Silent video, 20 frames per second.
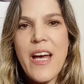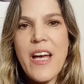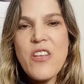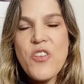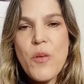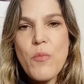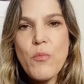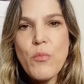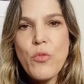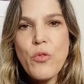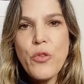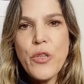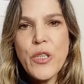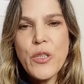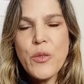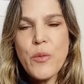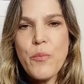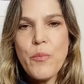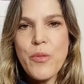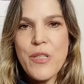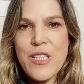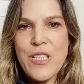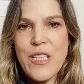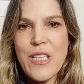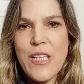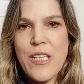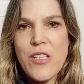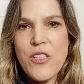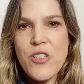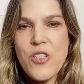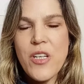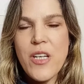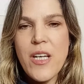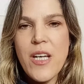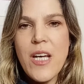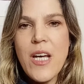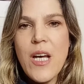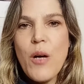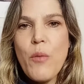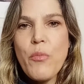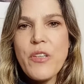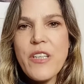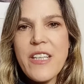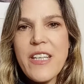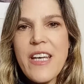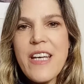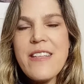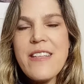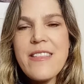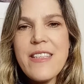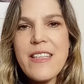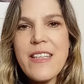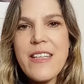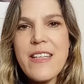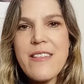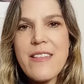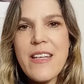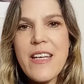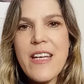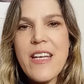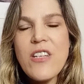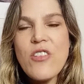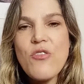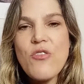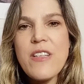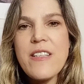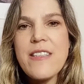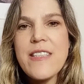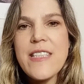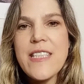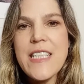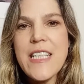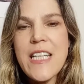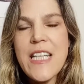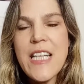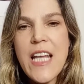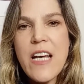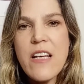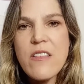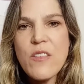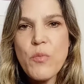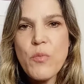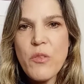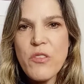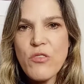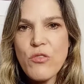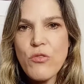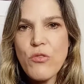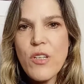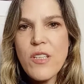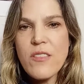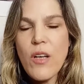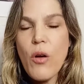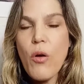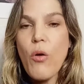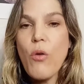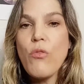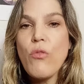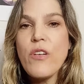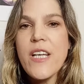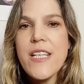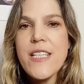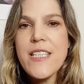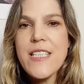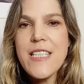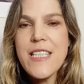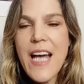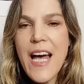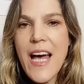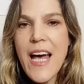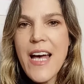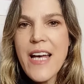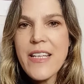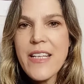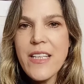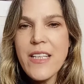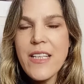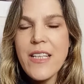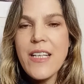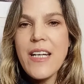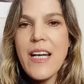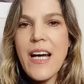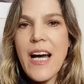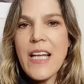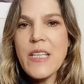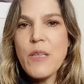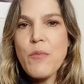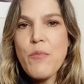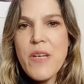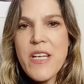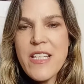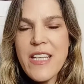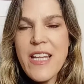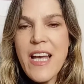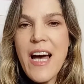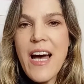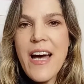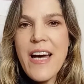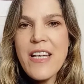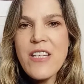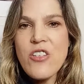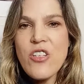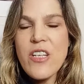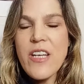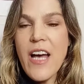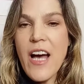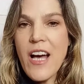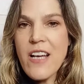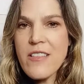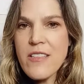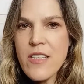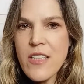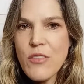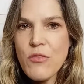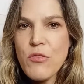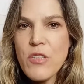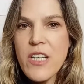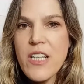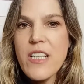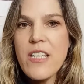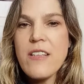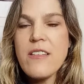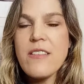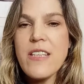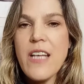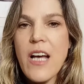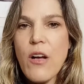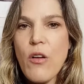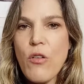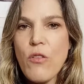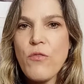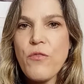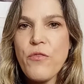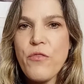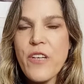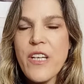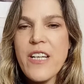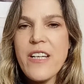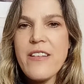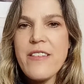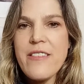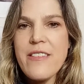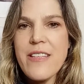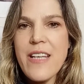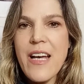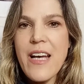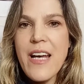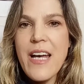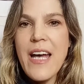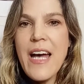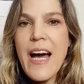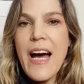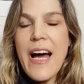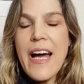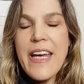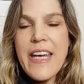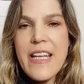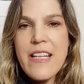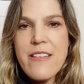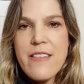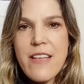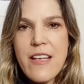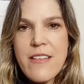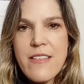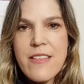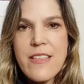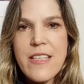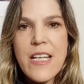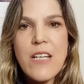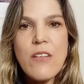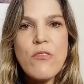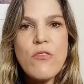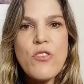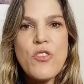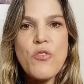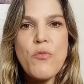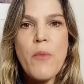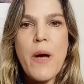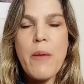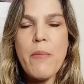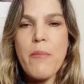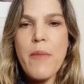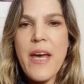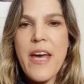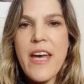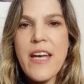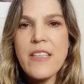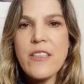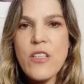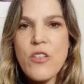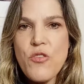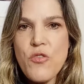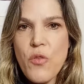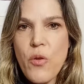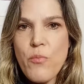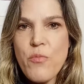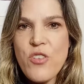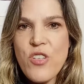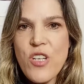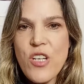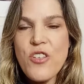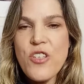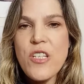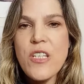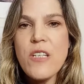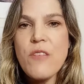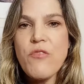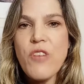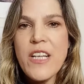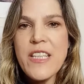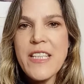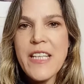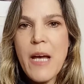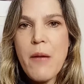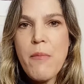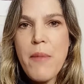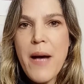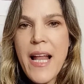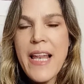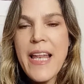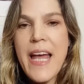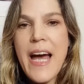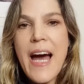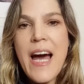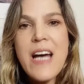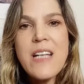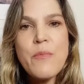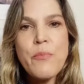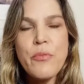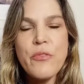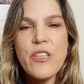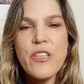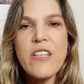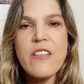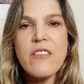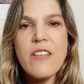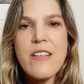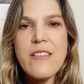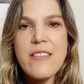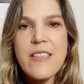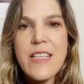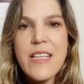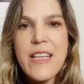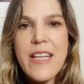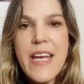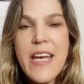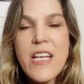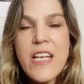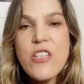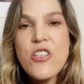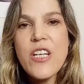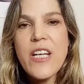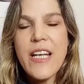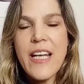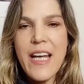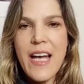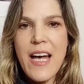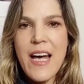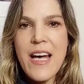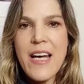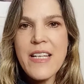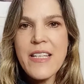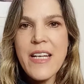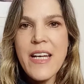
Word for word: é muito importante, porque esse desejo ensina as pessoas a conquistar a liberdade, a segurança, a confiança, a realização de uma meta, de um objetivo, a trabalhar por isso, a se dedicar,